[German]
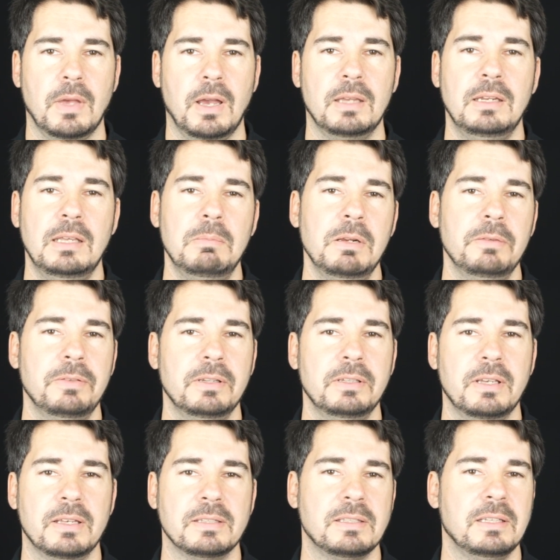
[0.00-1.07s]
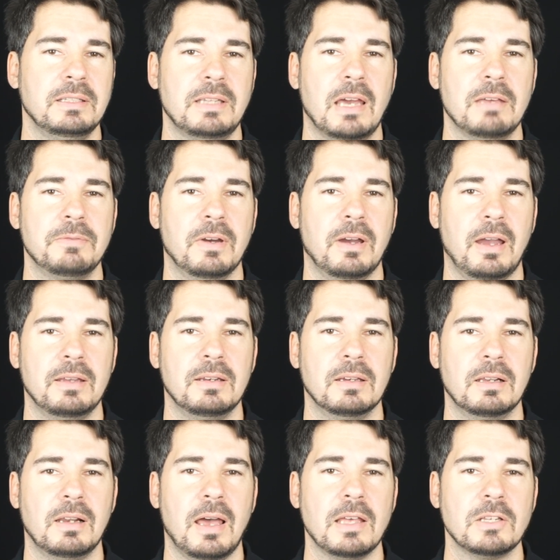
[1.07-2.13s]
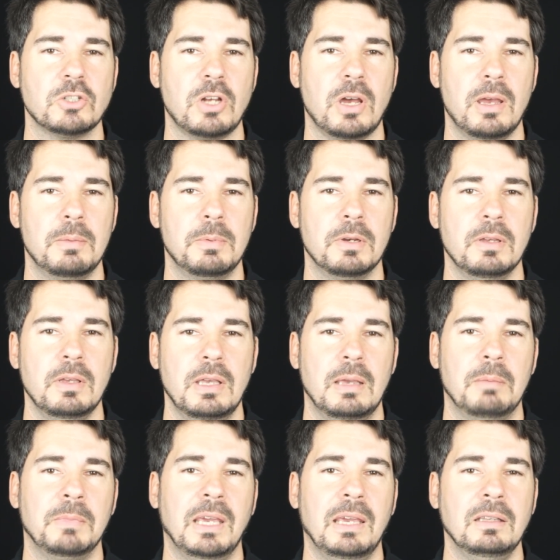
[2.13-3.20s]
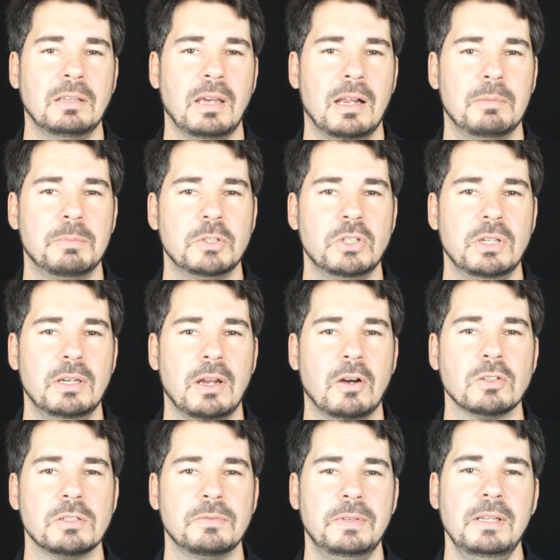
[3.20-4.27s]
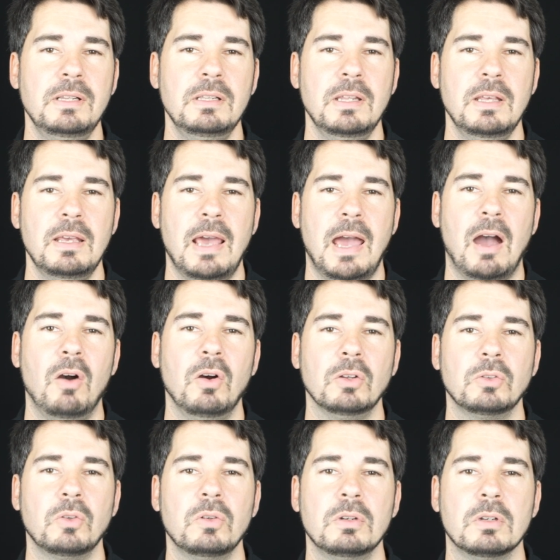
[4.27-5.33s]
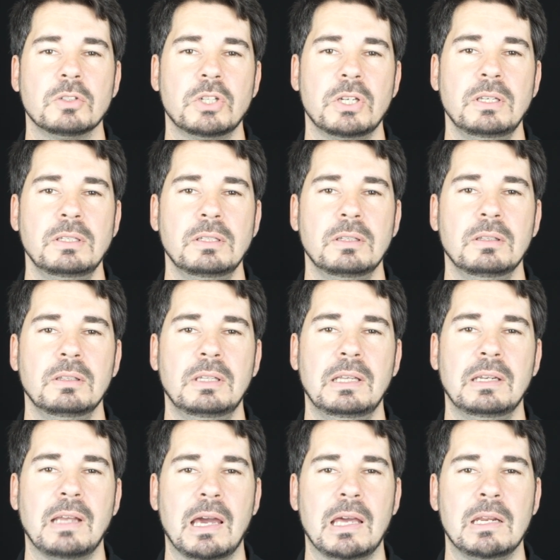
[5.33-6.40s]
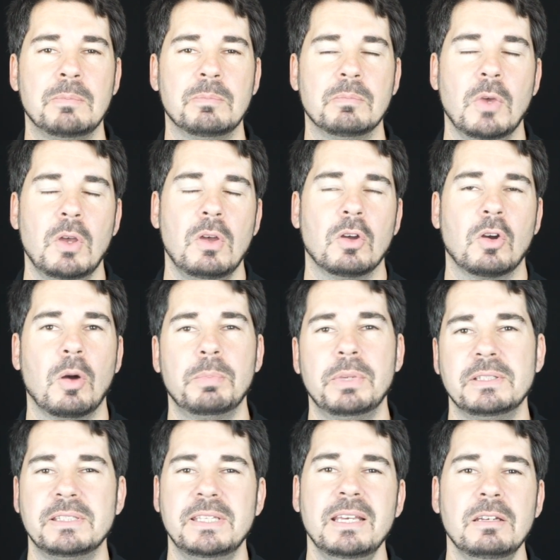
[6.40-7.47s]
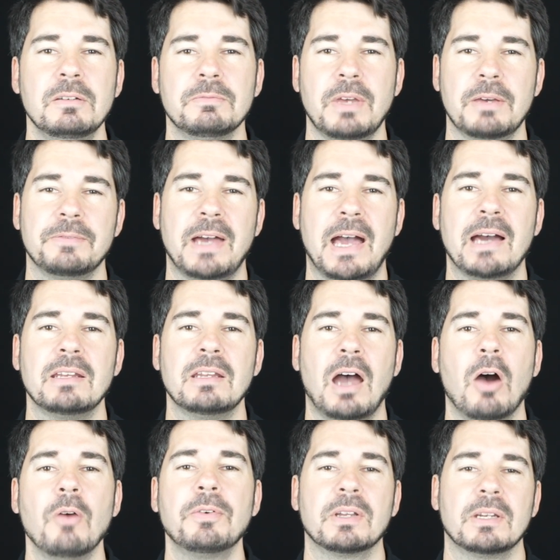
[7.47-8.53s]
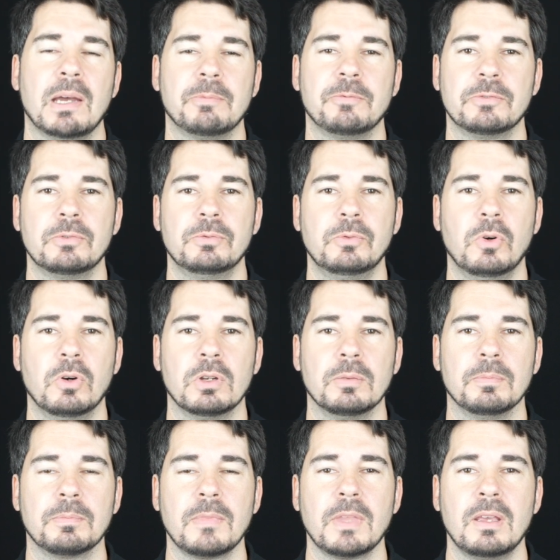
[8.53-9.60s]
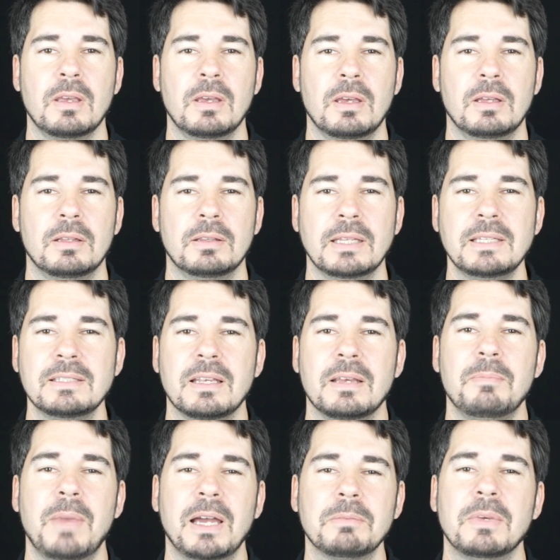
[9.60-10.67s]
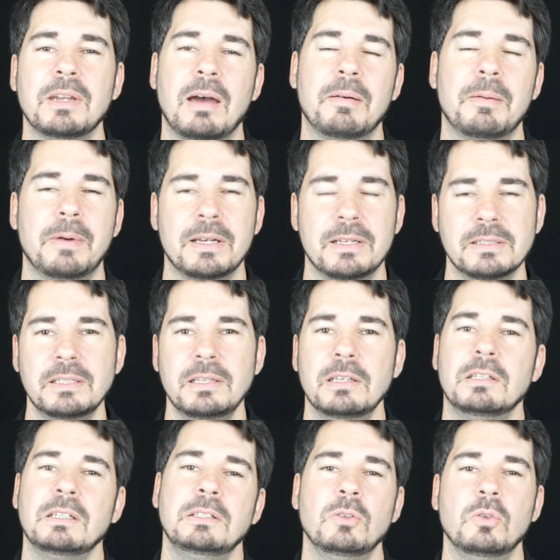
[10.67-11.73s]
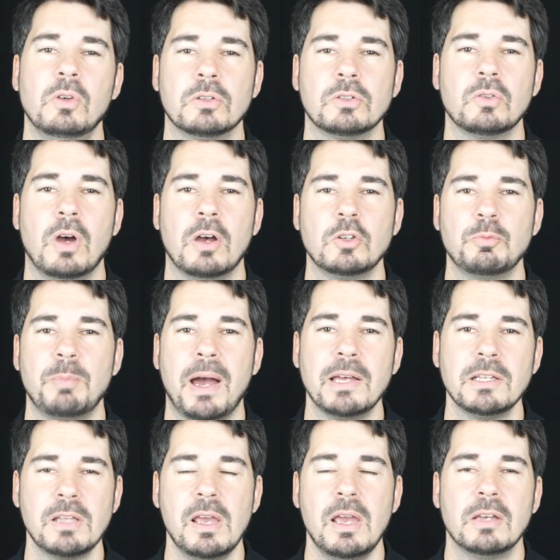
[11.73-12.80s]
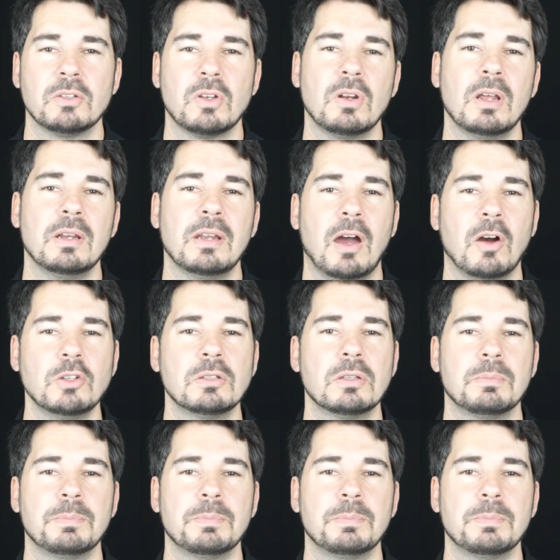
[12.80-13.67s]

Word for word: Ein Nebelfilter ist nicht einfach eine Glasscheibe. Im Gegenteil, besteht aus vielen hauchdünnen Schichten, die in einem komplizierten Verfahren aufgedampft wurden. Das macht man aber sicher nicht nur so aus Spaß, sondern aus